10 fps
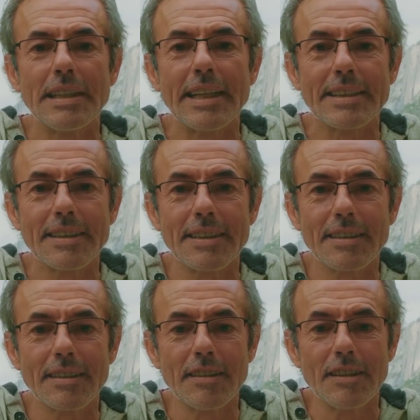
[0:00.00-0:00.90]
il
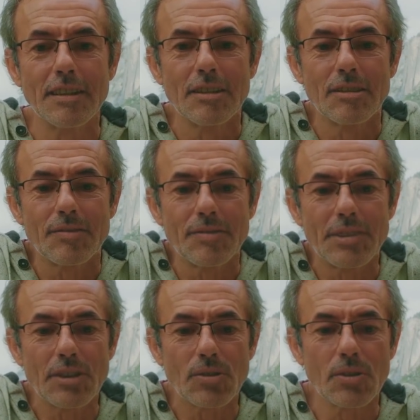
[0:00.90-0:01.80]
existe
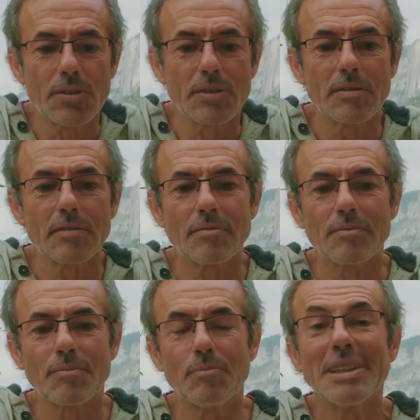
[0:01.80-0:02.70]
des choses
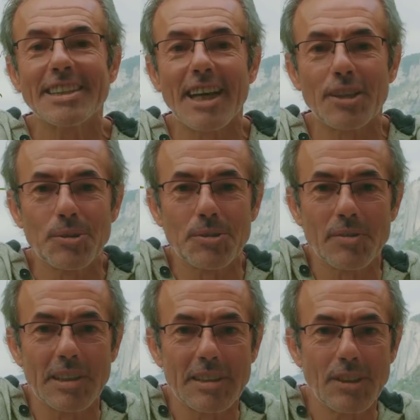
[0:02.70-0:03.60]
mystérieuses
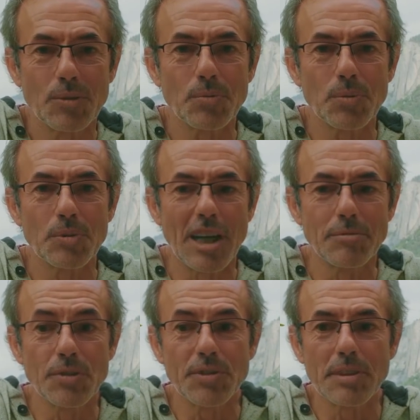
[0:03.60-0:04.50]
on va dire, autour de
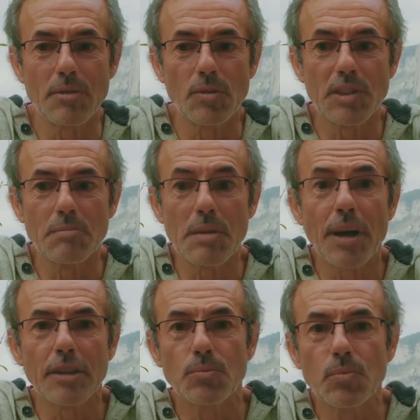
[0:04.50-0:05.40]
l'âme. On ne sait
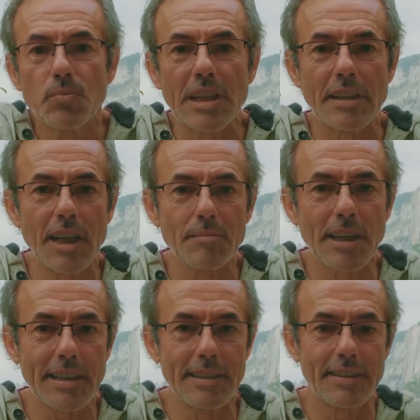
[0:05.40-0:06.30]
même pas d'où vient l'âme
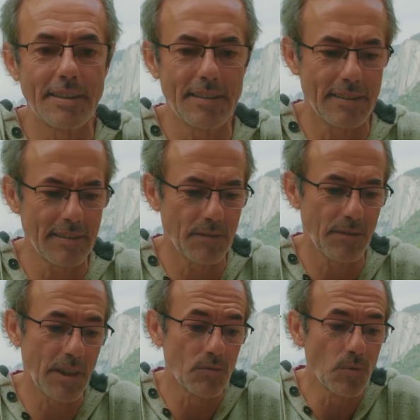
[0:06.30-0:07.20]
en réalité.
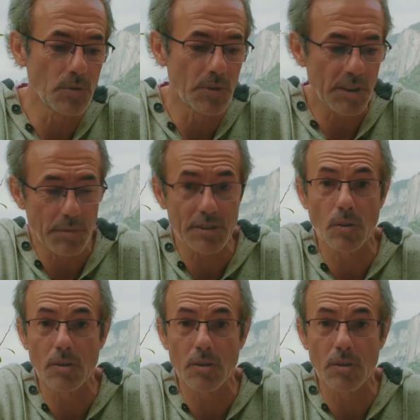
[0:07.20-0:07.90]
Hein. nous, on le sait parce